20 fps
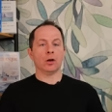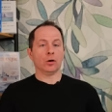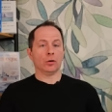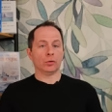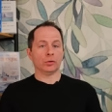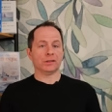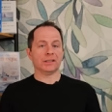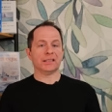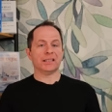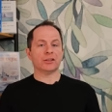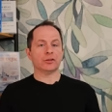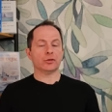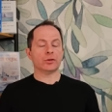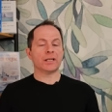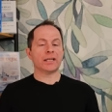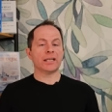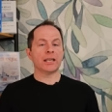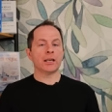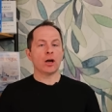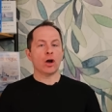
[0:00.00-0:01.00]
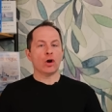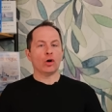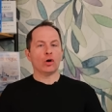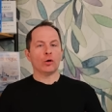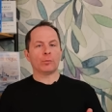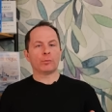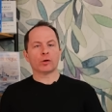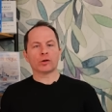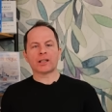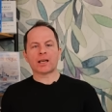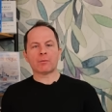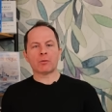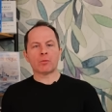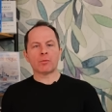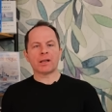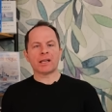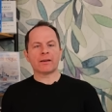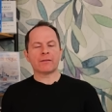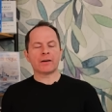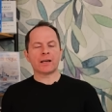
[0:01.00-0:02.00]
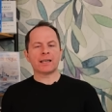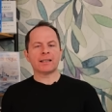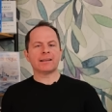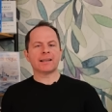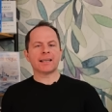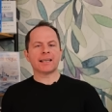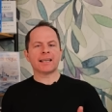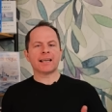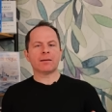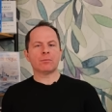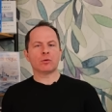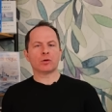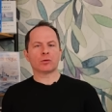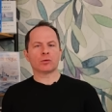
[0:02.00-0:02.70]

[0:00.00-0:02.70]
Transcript: Aux États-Unis, le plan d'armement naval est également